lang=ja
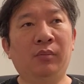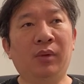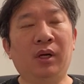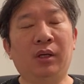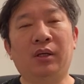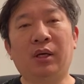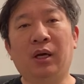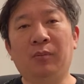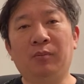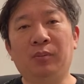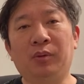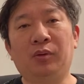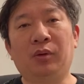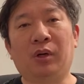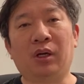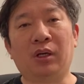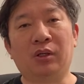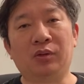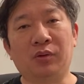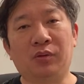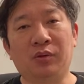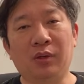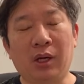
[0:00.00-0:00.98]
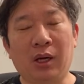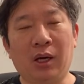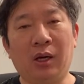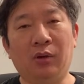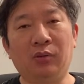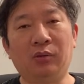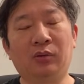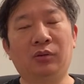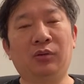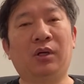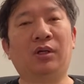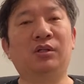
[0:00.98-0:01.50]
まあ、キャンプとかね、そういうのは
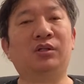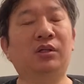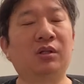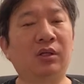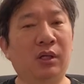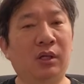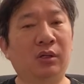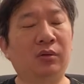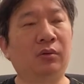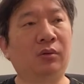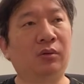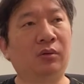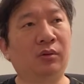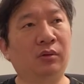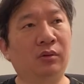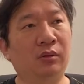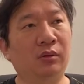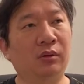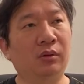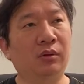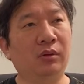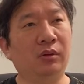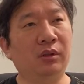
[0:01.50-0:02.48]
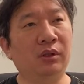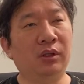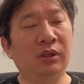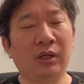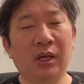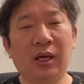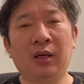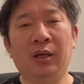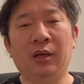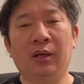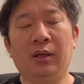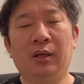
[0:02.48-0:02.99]
アウトドア好きな人のに
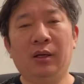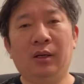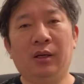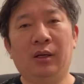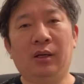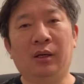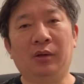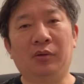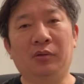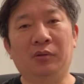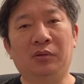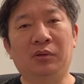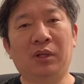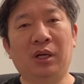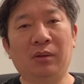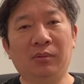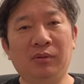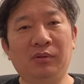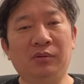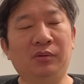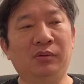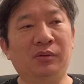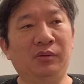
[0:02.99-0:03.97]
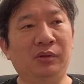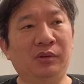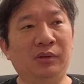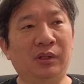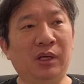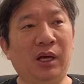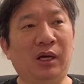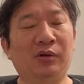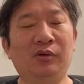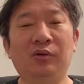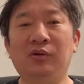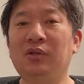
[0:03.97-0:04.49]
ね、あの、多分
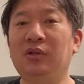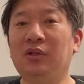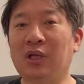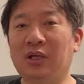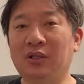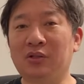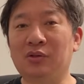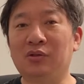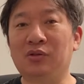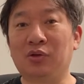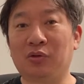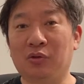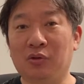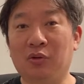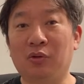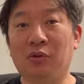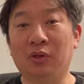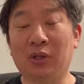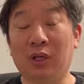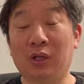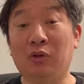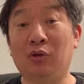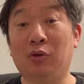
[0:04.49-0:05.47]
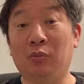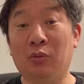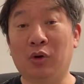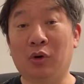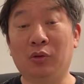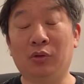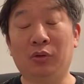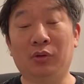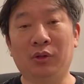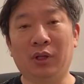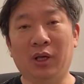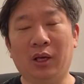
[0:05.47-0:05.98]
役に立つ情報だと
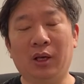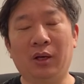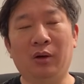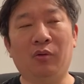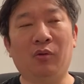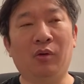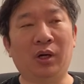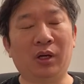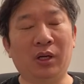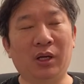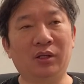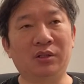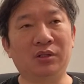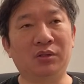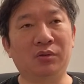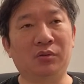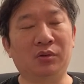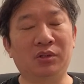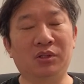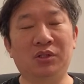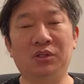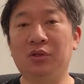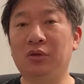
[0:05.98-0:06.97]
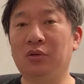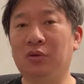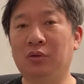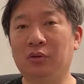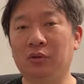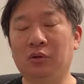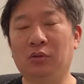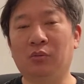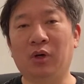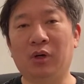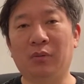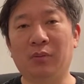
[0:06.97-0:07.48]
思うので、お話をしよ
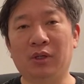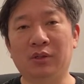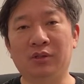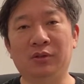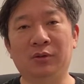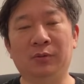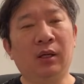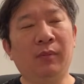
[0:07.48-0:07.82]
うと思います。